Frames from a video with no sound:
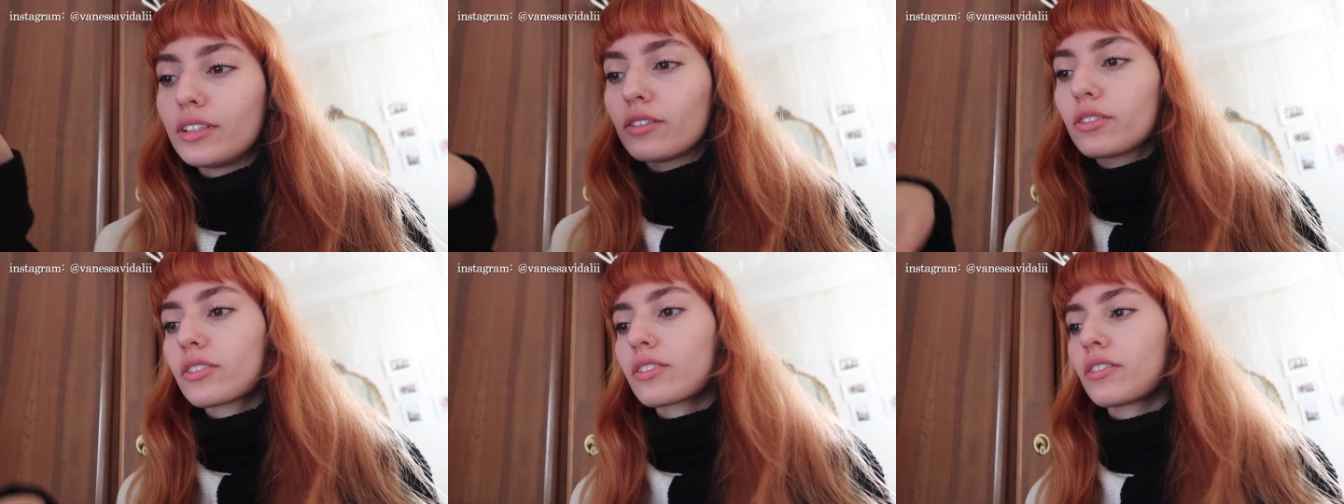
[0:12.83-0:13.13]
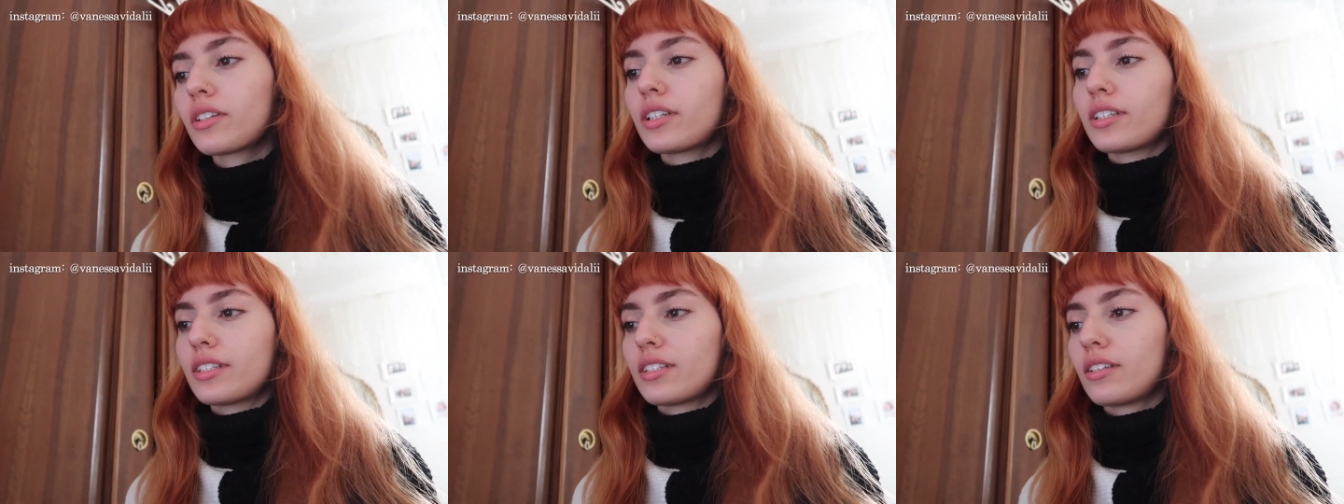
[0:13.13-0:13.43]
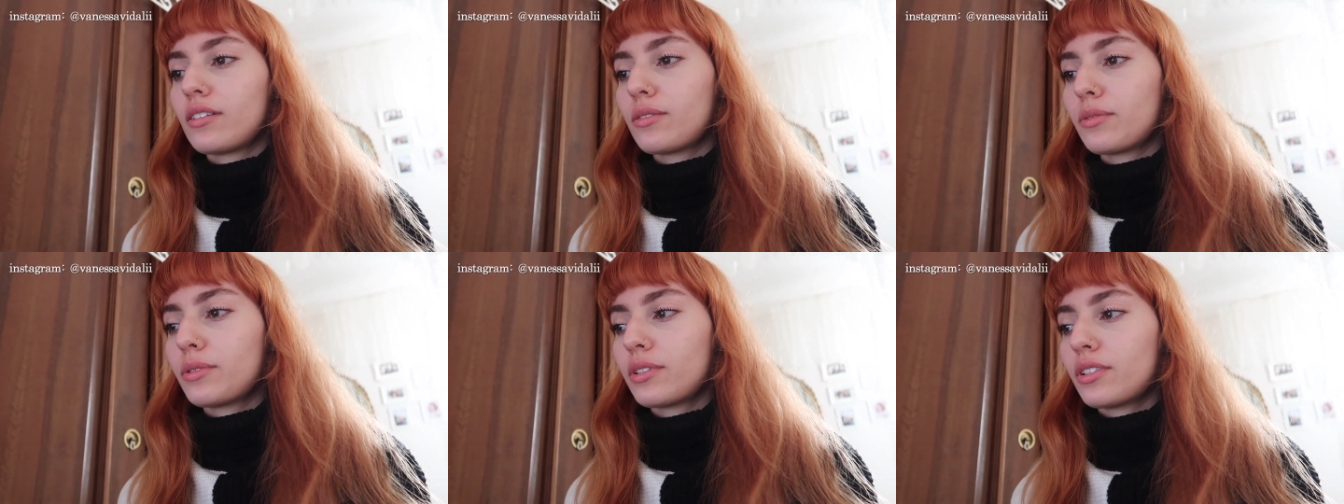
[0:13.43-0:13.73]
io sto
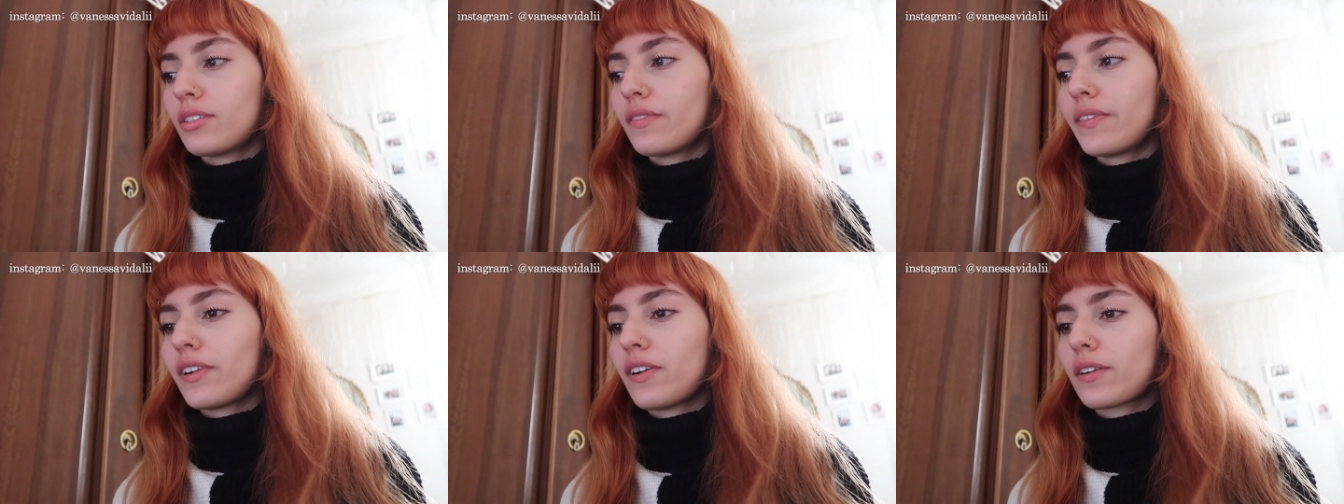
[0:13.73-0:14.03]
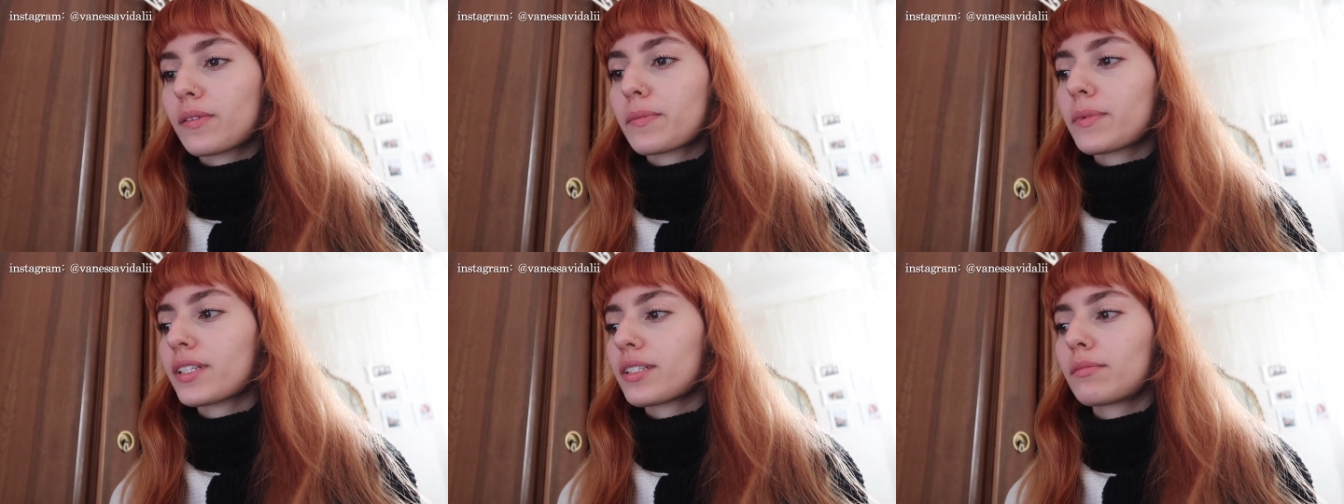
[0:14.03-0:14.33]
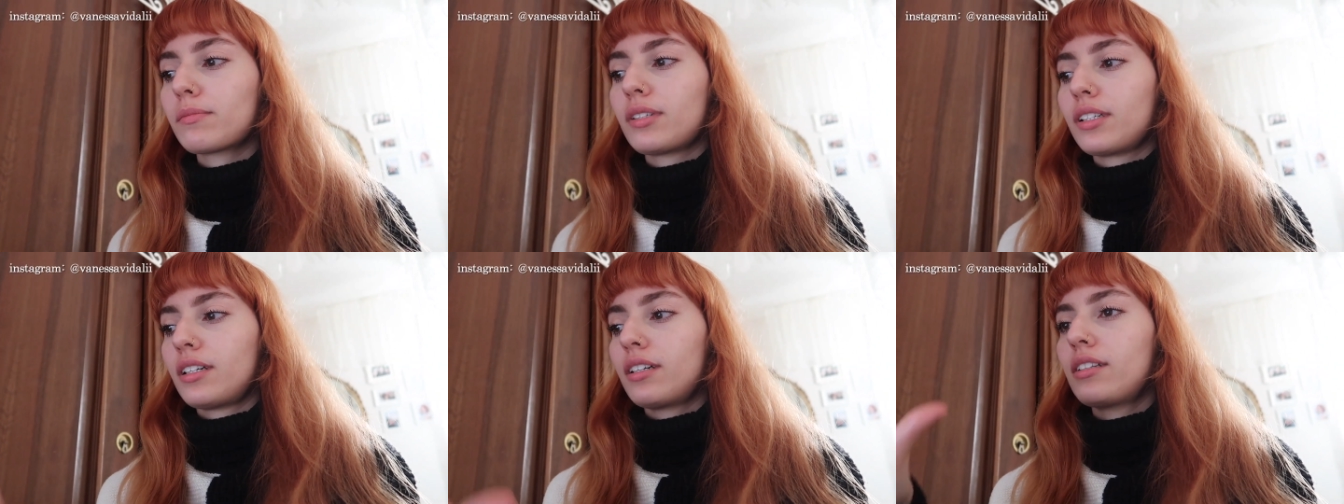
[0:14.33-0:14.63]
iniziando questo vlogmas,
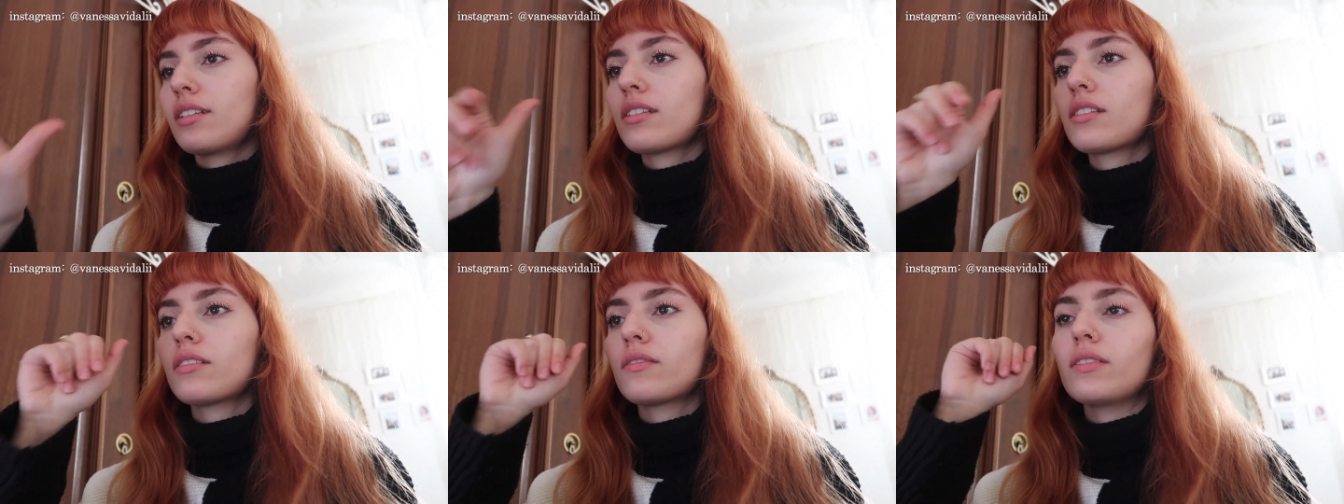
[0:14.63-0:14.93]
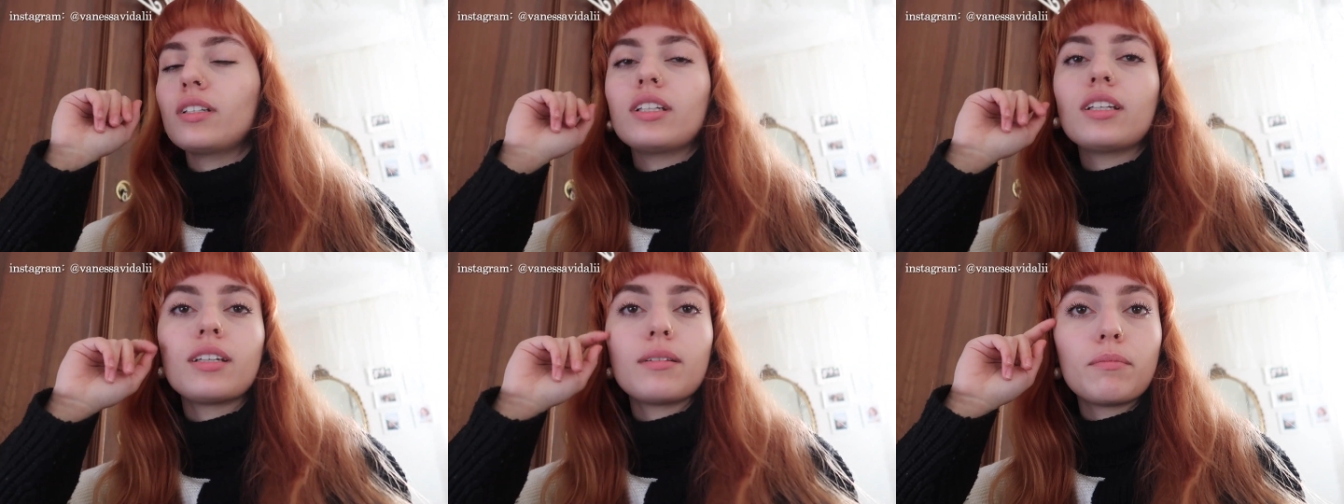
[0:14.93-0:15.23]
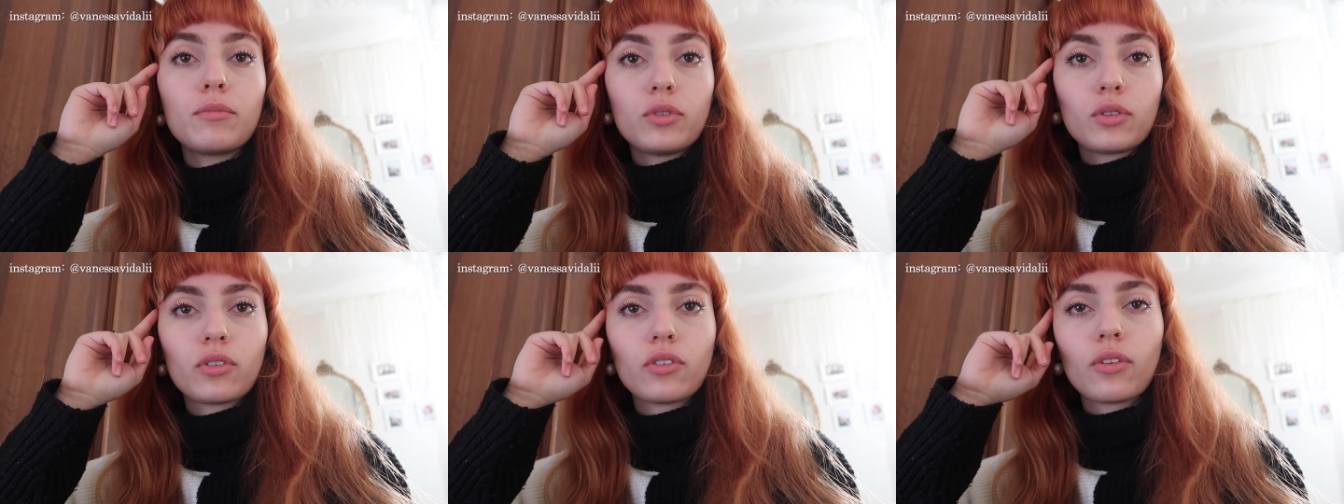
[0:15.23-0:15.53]
ma adesso ve le
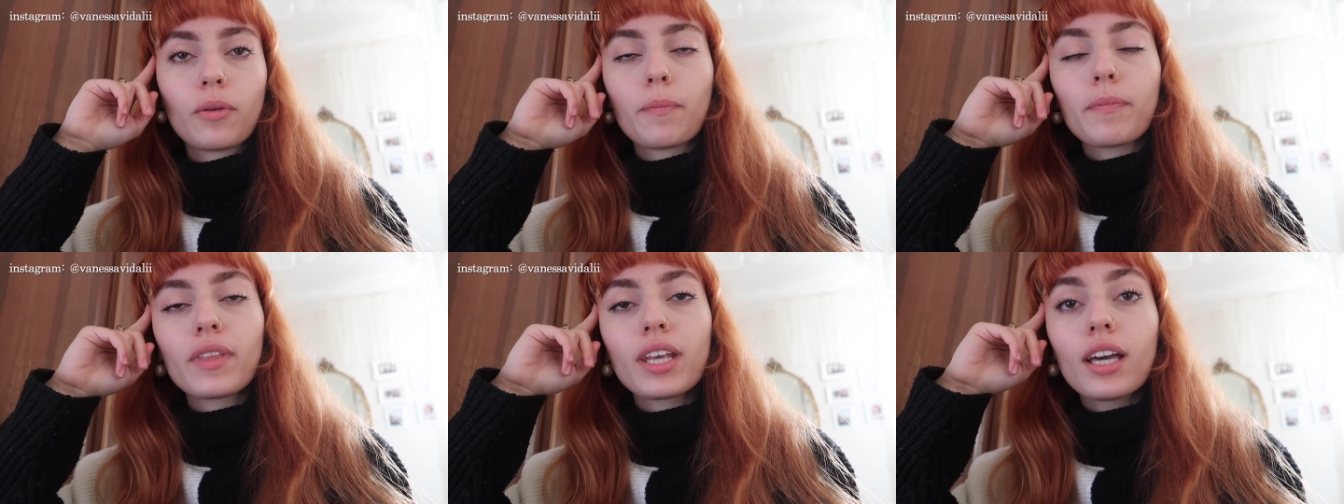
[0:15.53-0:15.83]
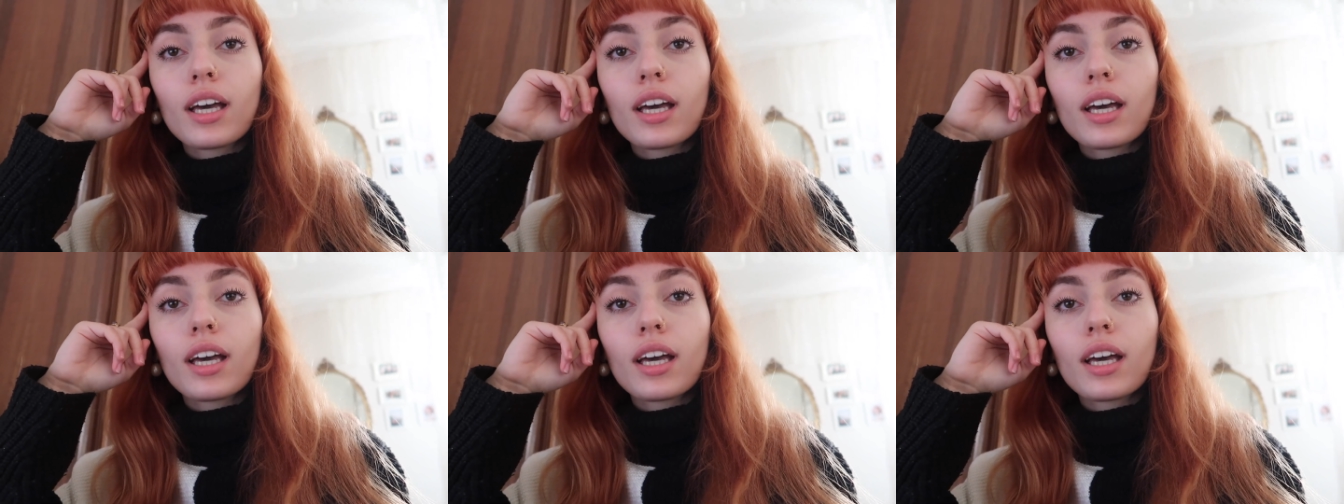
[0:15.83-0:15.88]
mostro.